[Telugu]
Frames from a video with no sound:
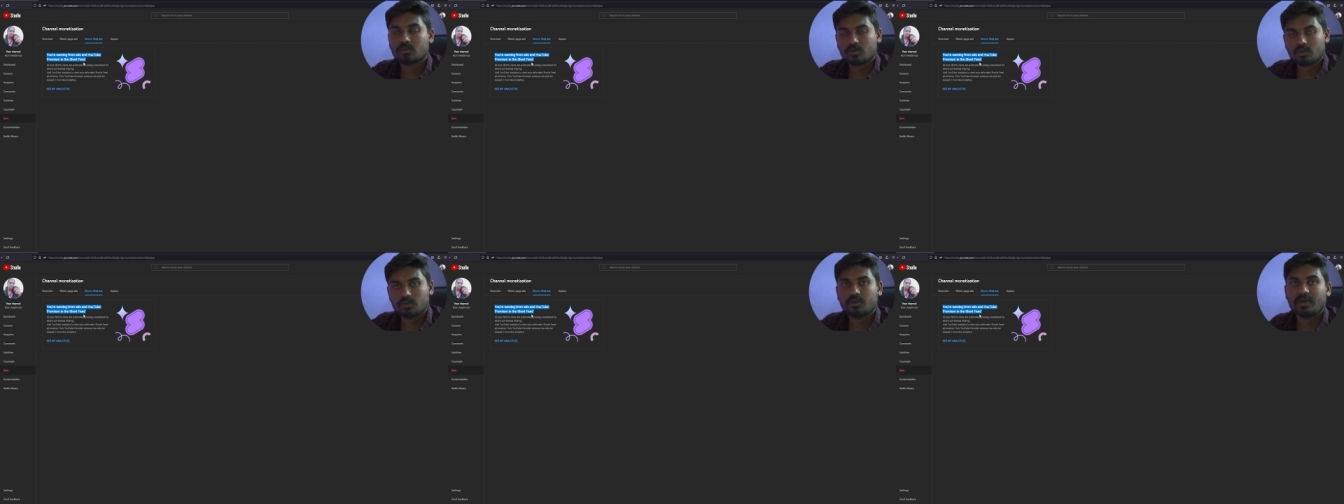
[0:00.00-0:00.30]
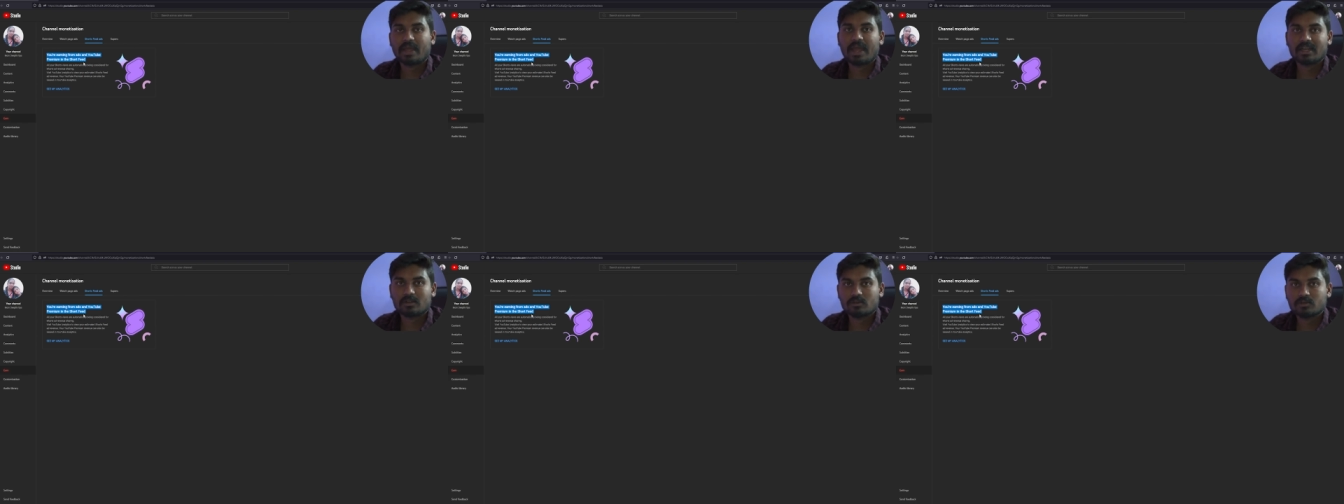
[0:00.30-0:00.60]
కొన్ని
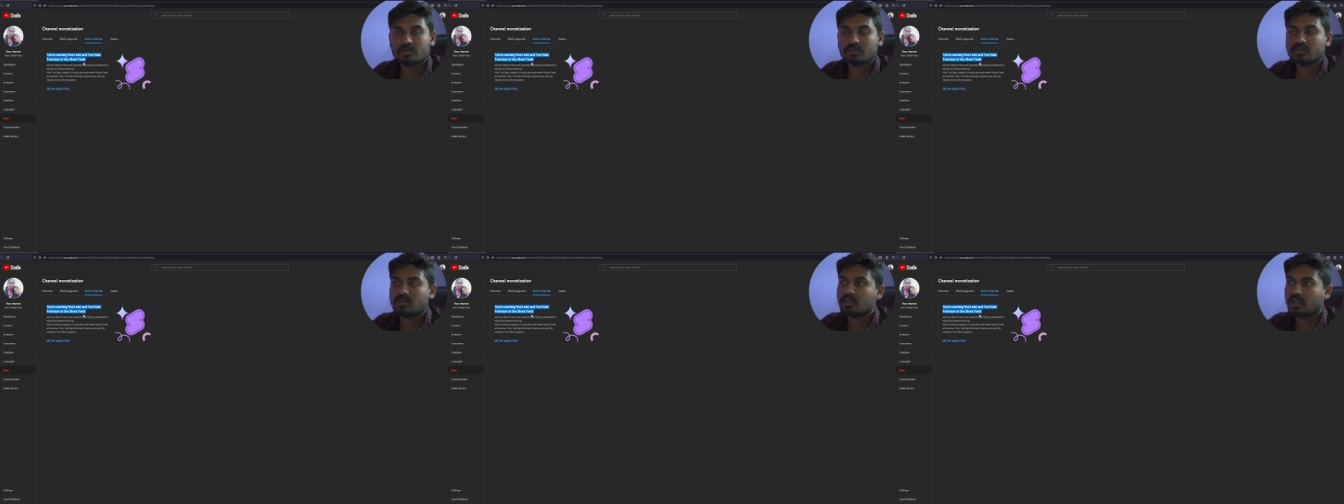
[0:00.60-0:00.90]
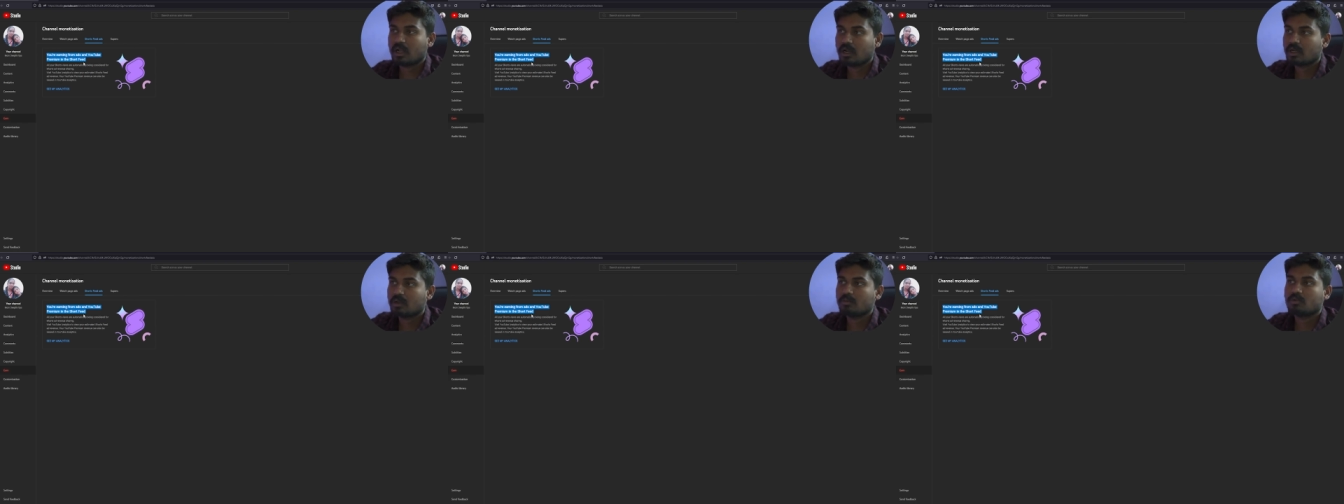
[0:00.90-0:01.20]
యాడ్స్ వస్తే
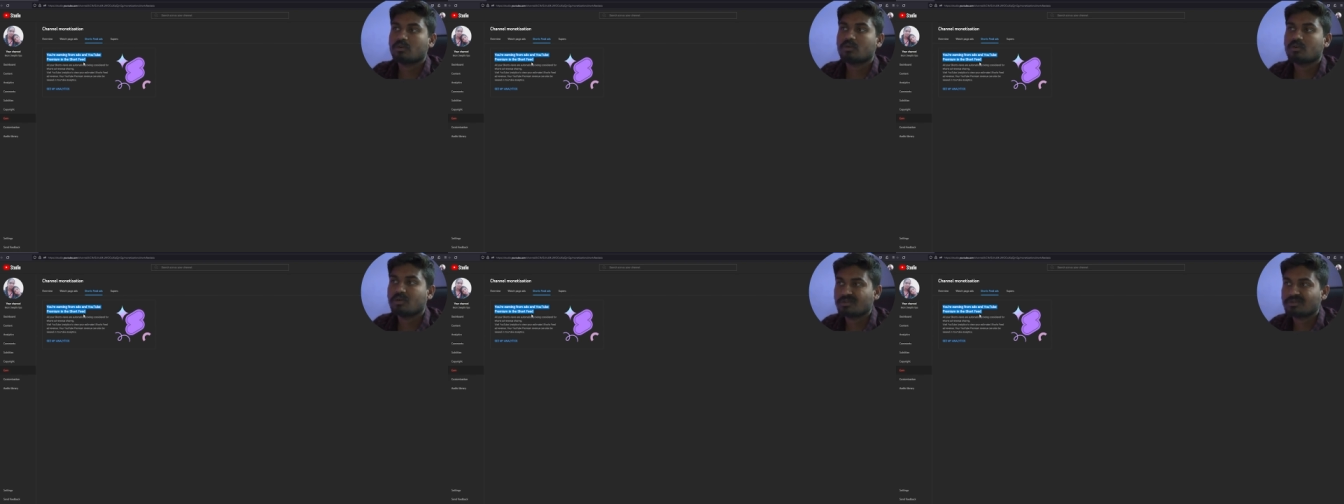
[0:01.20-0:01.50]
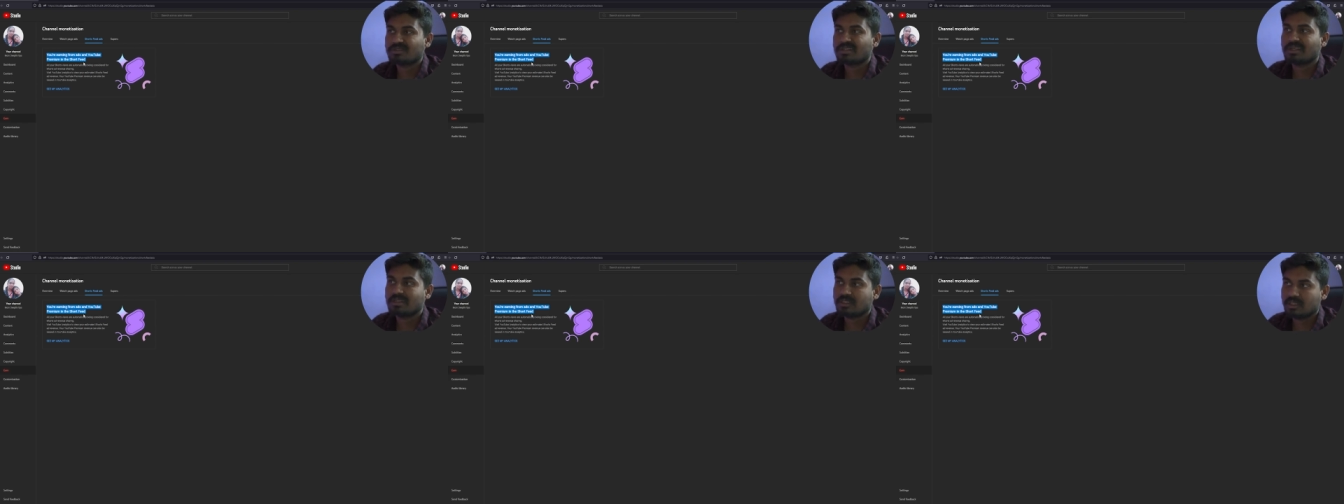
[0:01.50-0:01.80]
ఆ డబ్బులు కూడా
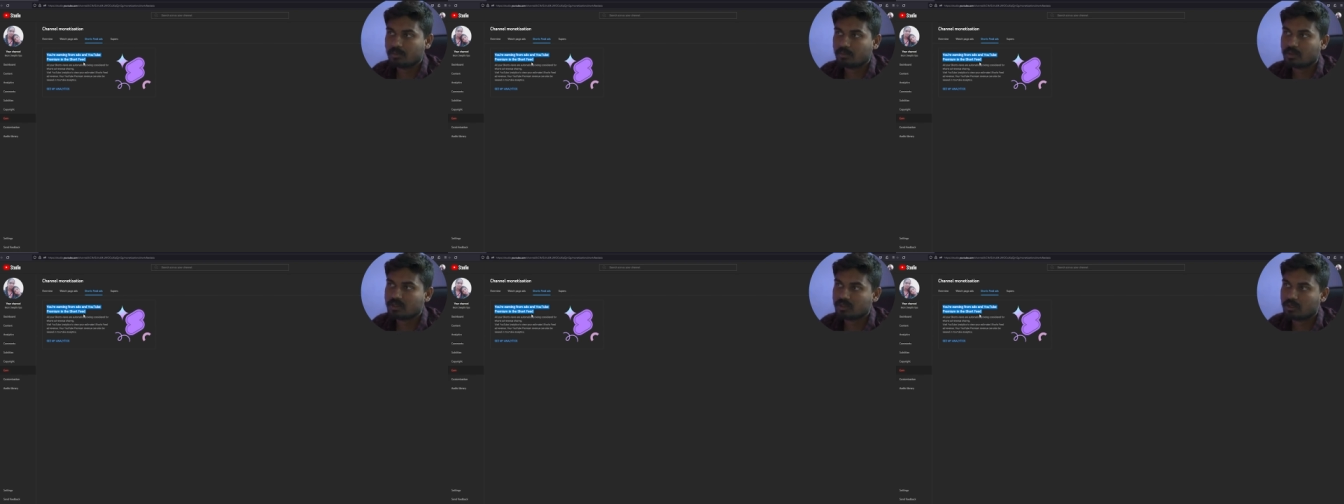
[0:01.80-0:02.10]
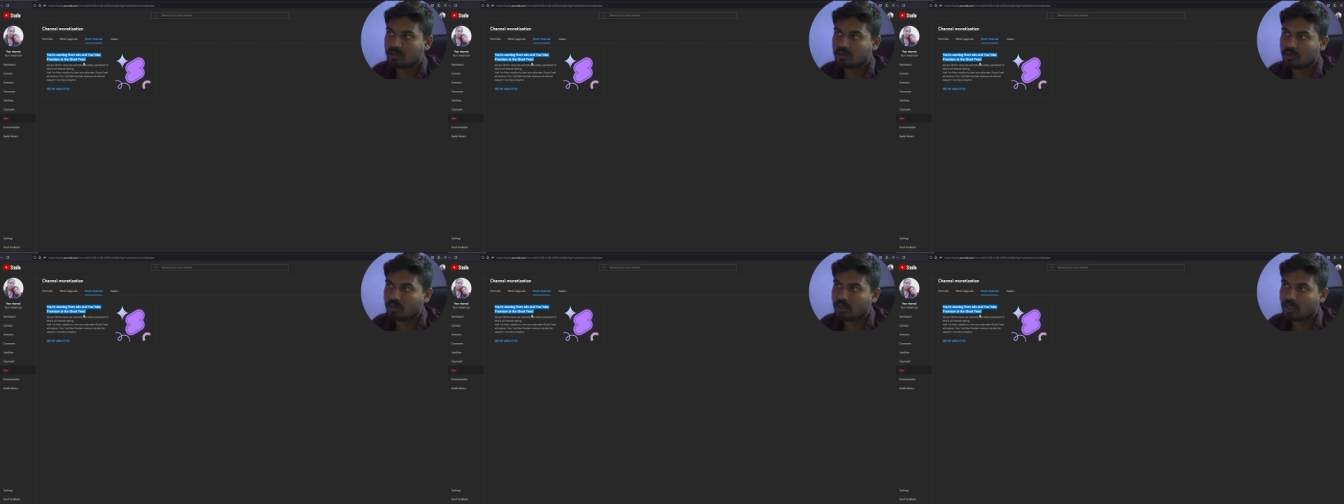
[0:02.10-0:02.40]
వస్తాయని చెప్పేసి
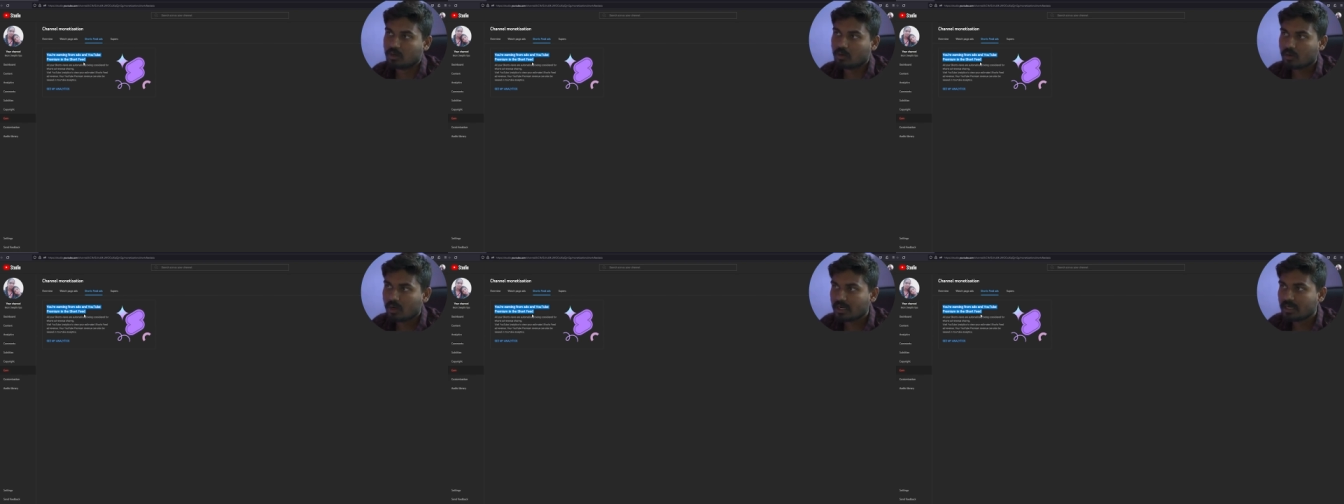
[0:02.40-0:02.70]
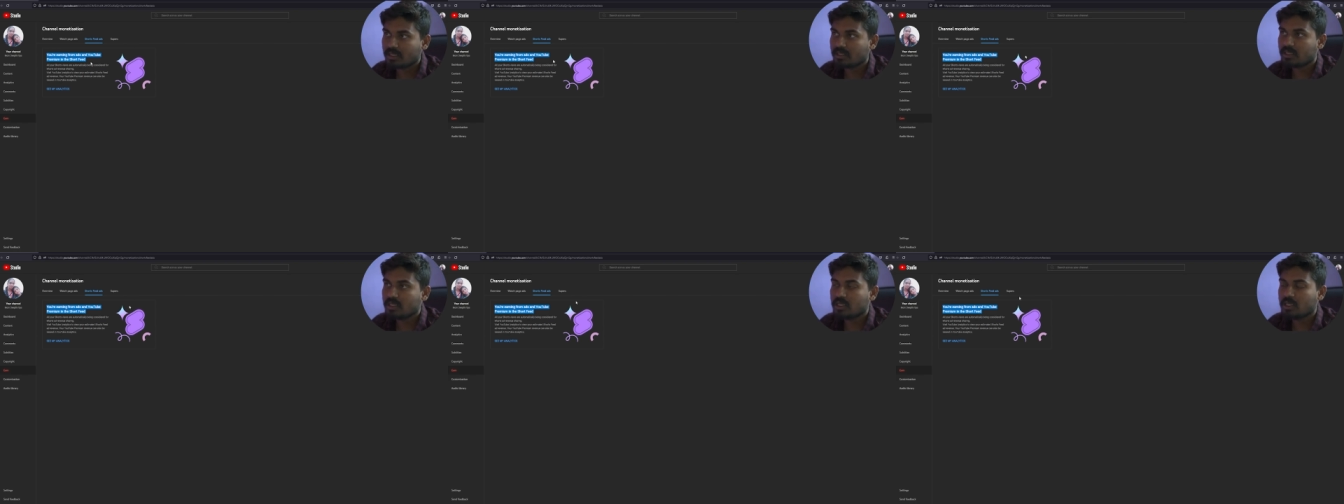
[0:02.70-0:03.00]
అంటున్నారు
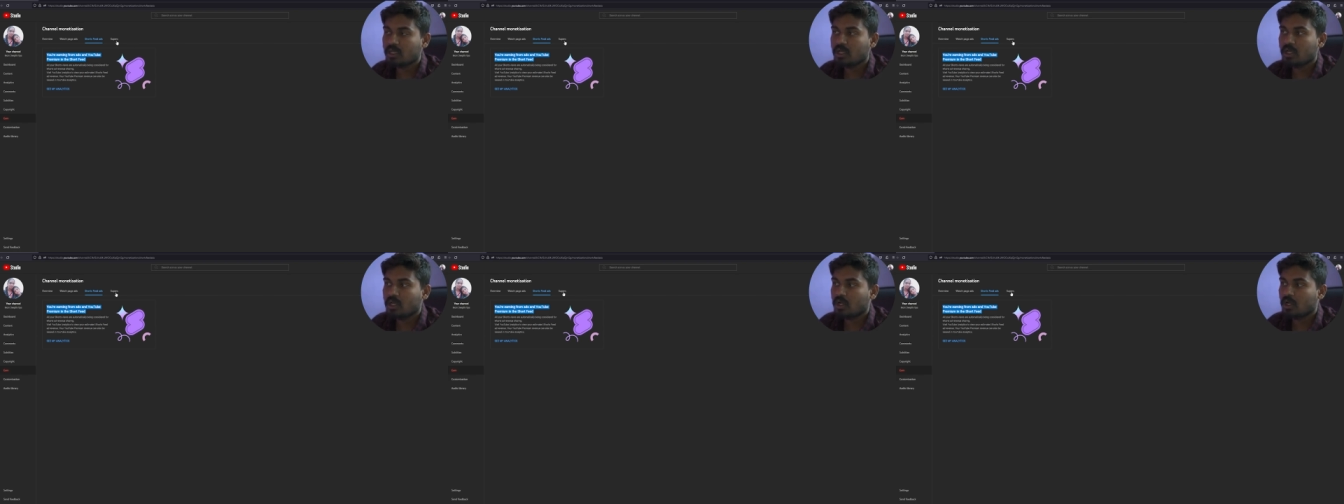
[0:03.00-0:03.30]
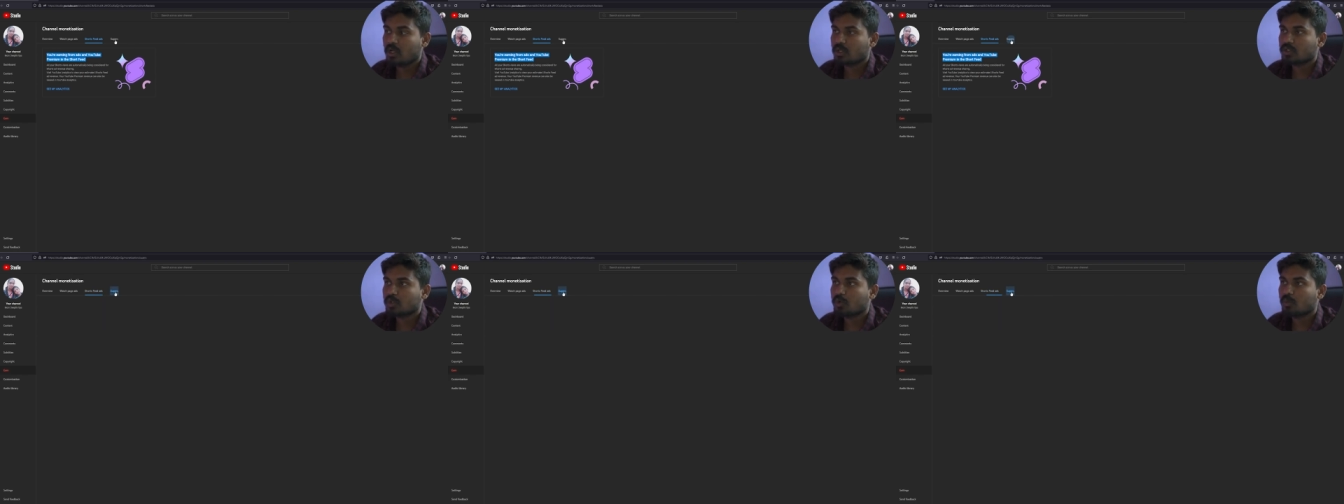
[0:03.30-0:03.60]
అండ్ ఇది
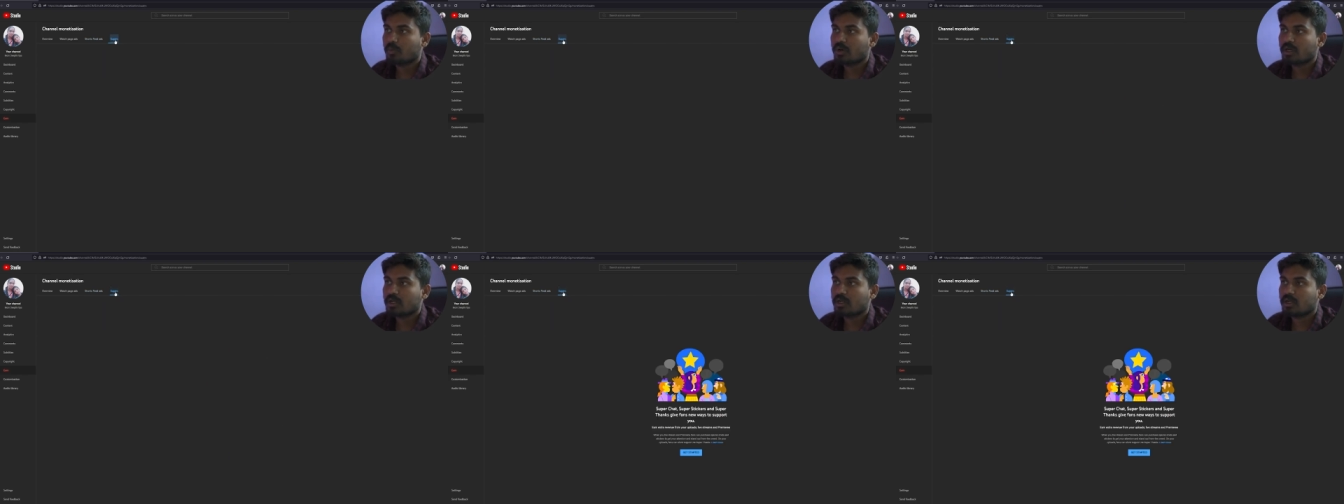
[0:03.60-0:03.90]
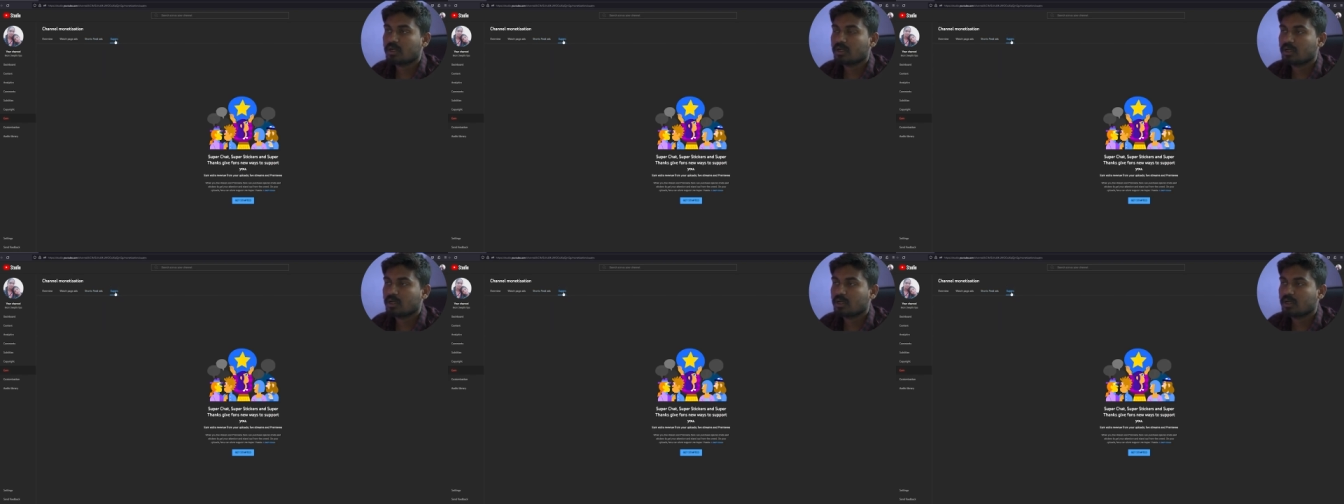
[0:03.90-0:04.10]
సూపర్